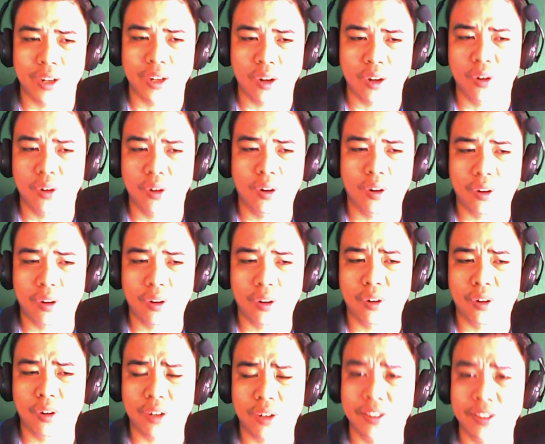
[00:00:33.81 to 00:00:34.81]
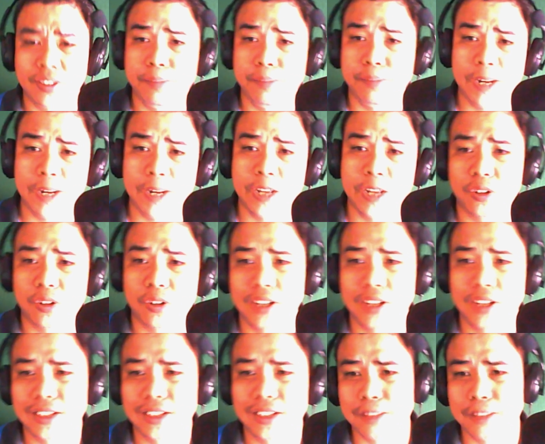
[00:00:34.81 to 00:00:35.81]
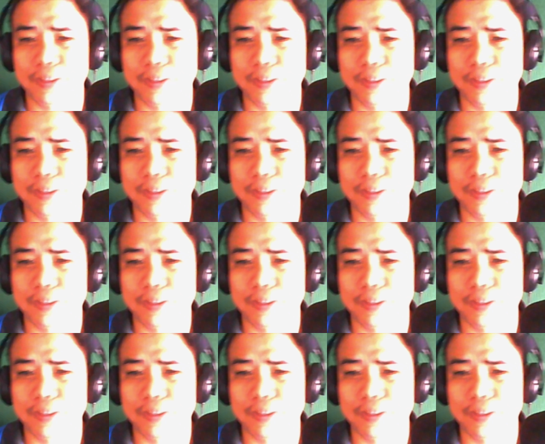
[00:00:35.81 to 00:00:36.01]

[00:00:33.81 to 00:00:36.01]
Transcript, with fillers: o, o Oras di Peligro, nagtapat